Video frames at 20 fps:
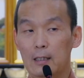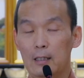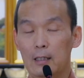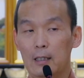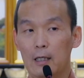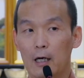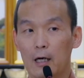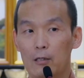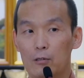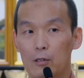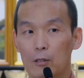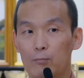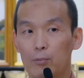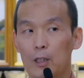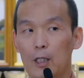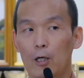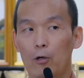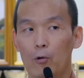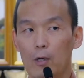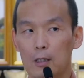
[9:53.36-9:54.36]
好，所以不
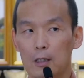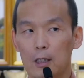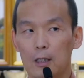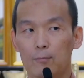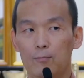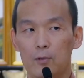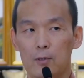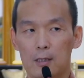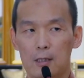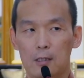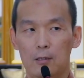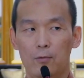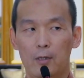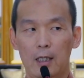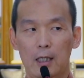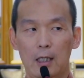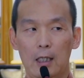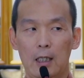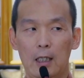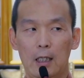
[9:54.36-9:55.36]
能光听不思
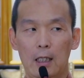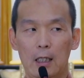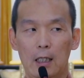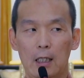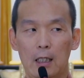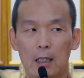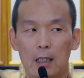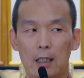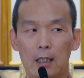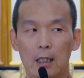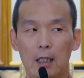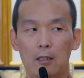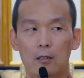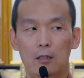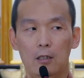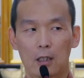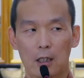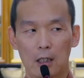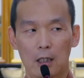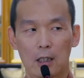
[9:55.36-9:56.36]
维，要
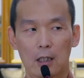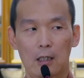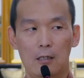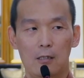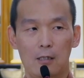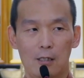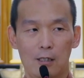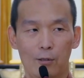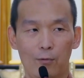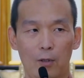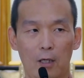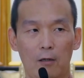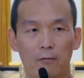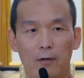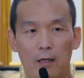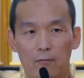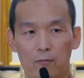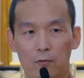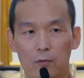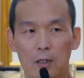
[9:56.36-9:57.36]
听要思维，
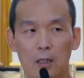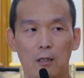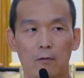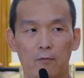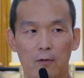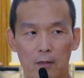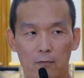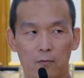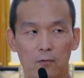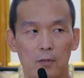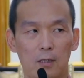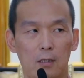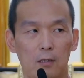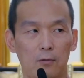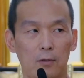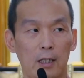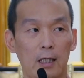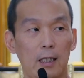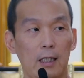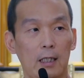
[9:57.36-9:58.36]
反复听反复思
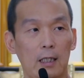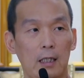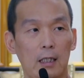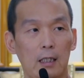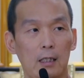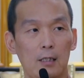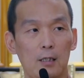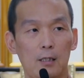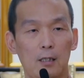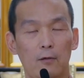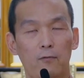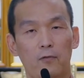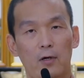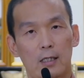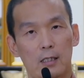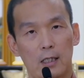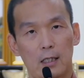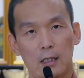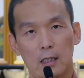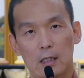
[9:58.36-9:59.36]
维。正
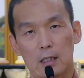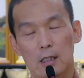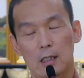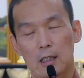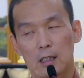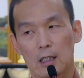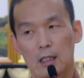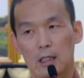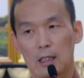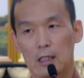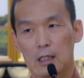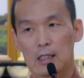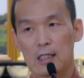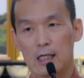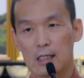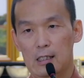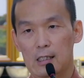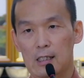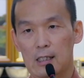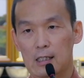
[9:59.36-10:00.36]
法在内心的业力
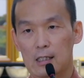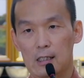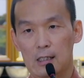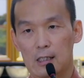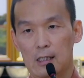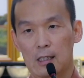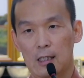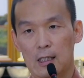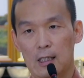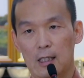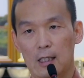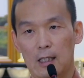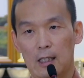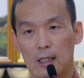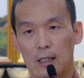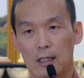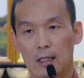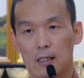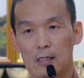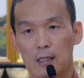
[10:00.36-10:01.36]
才深，
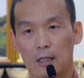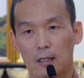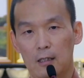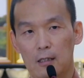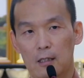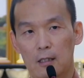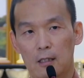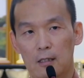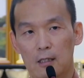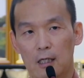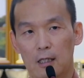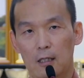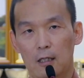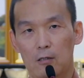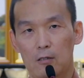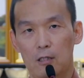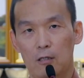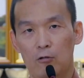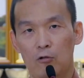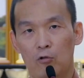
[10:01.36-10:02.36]
它才能
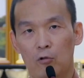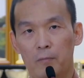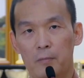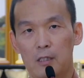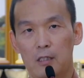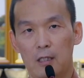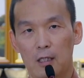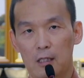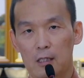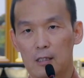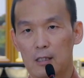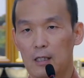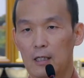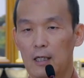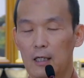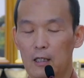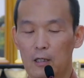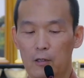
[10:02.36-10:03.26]
够成为我们这一生还